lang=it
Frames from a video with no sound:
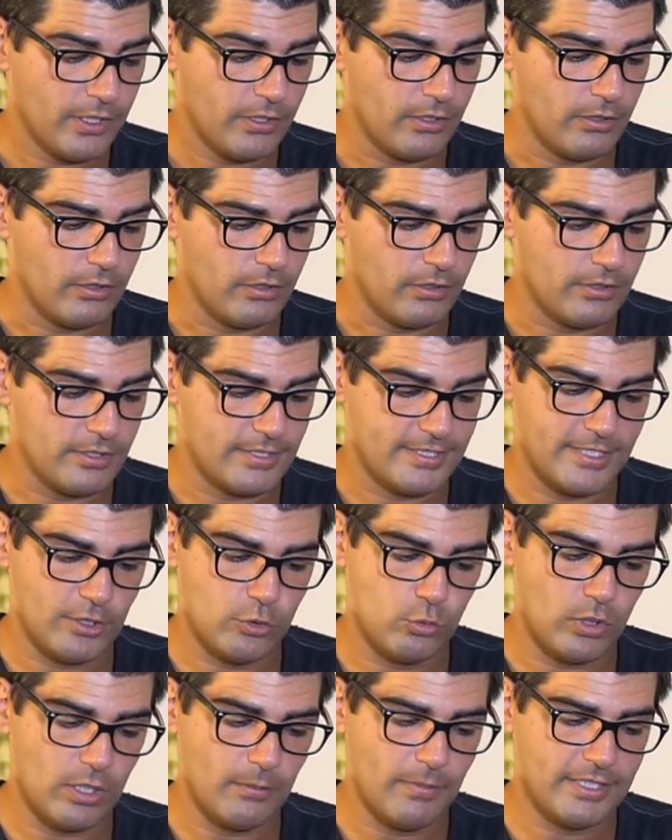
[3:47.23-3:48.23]
eh,
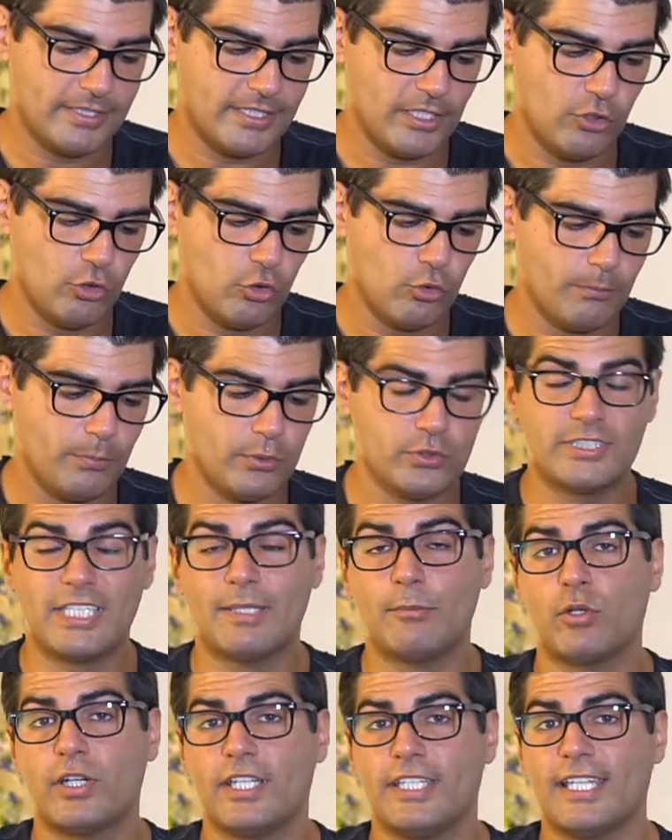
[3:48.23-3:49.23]
sicuramente non
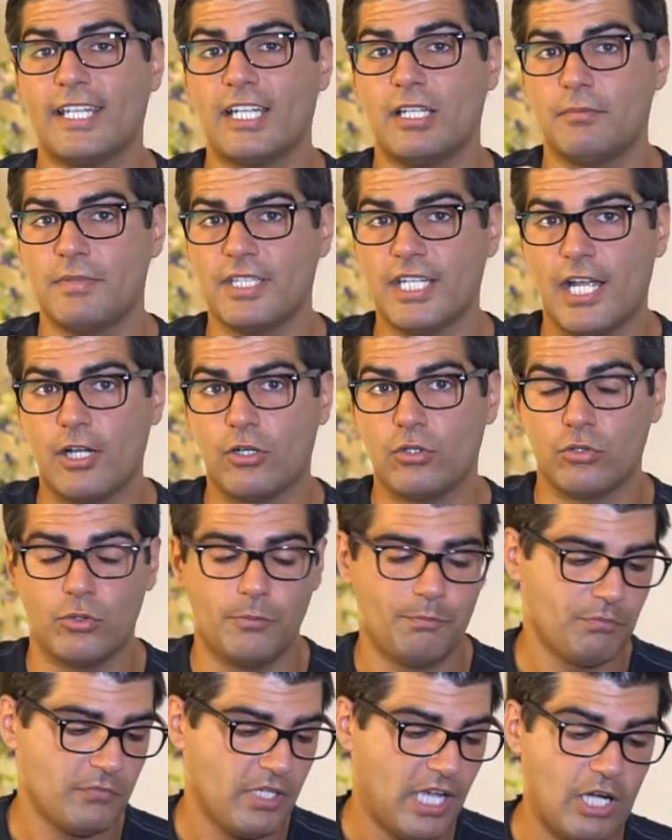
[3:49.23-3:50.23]
possiamo gridare al miracolo.
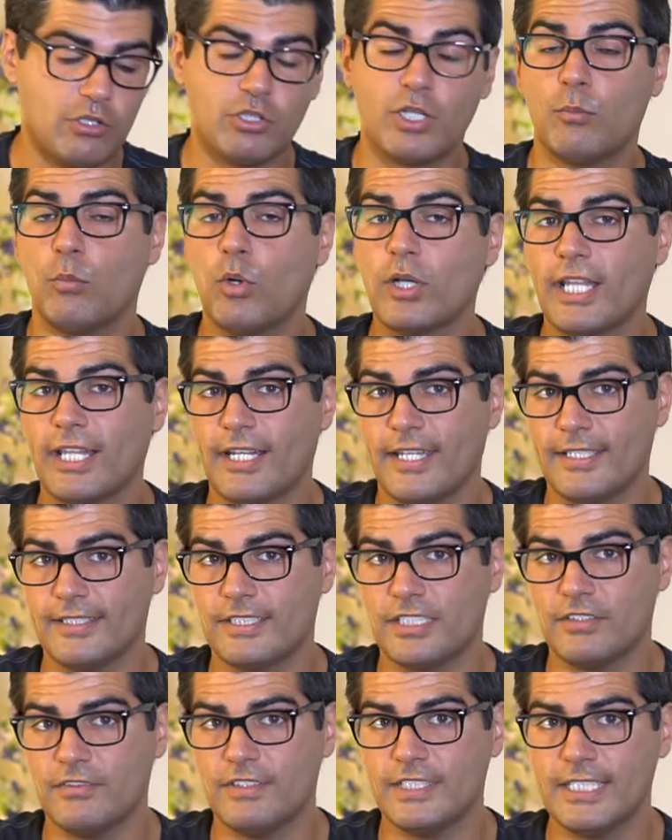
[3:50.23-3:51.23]
Ha una buona
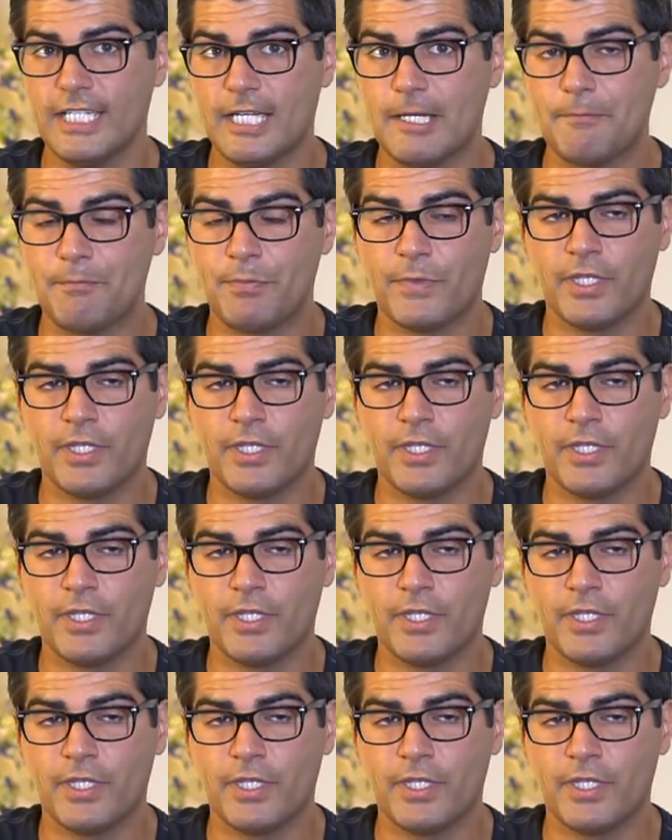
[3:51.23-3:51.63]
reattività,